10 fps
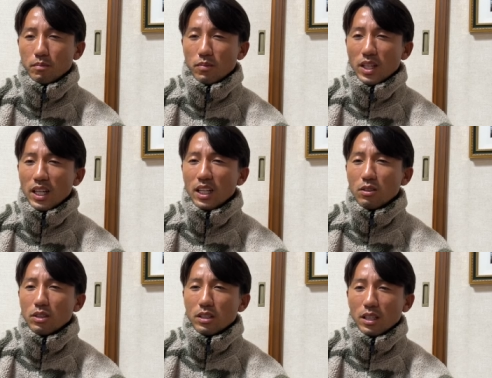だからと
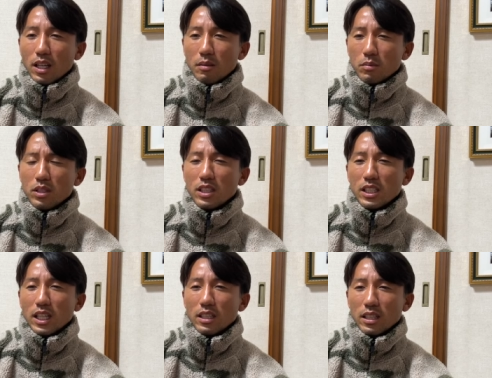いって無期に
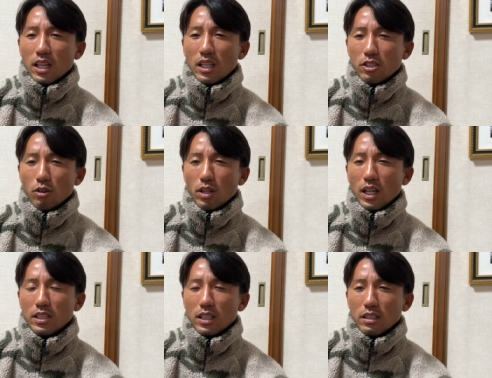なって傷
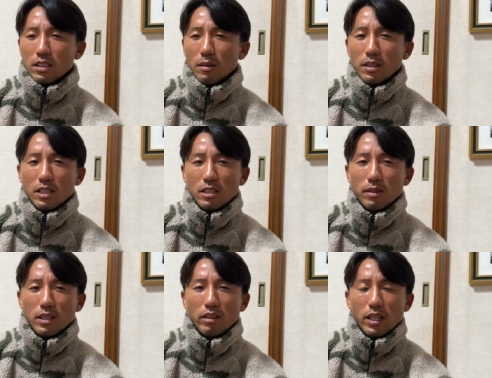害罪で捕まってし
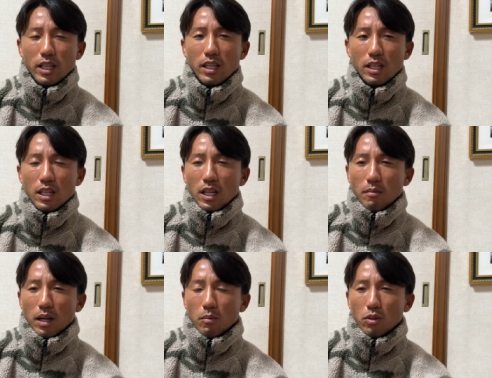まってはね、
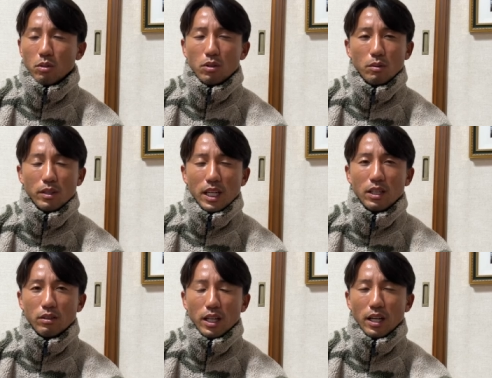まあ、元も子もない
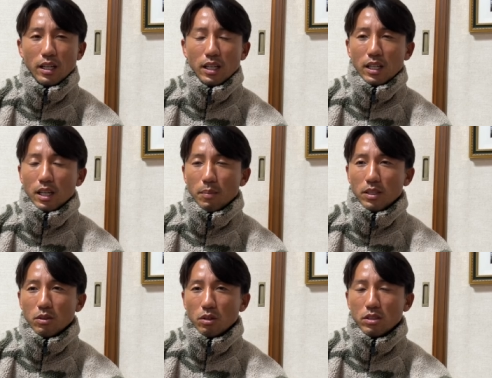のでやっぱり
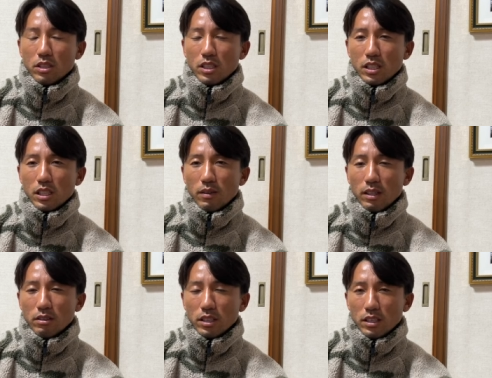どっちが
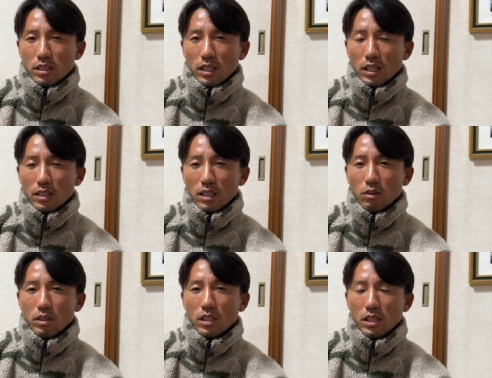悪いってなった
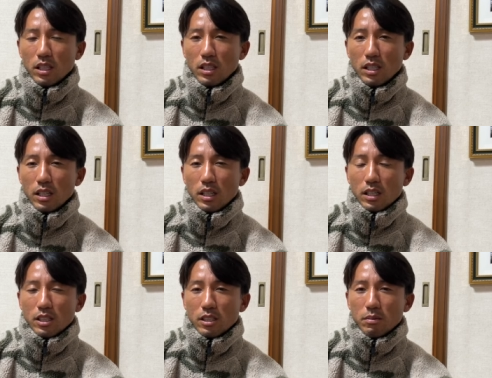時に
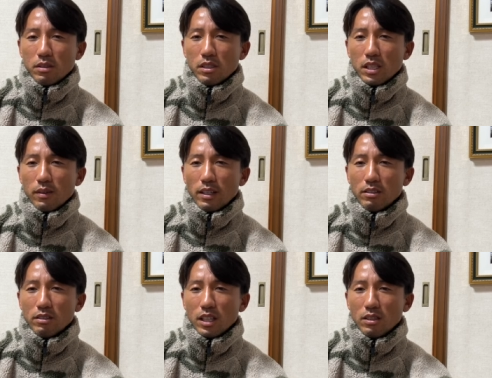自分が悪
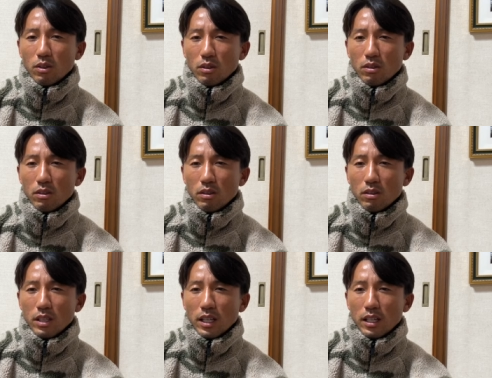くなる方
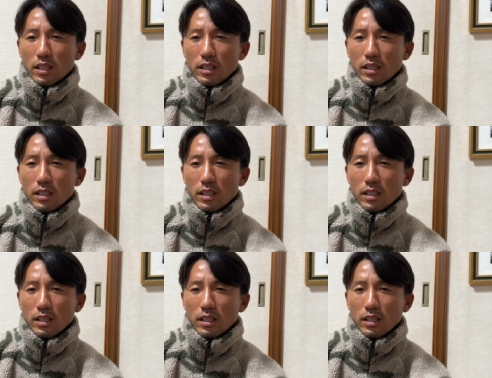で、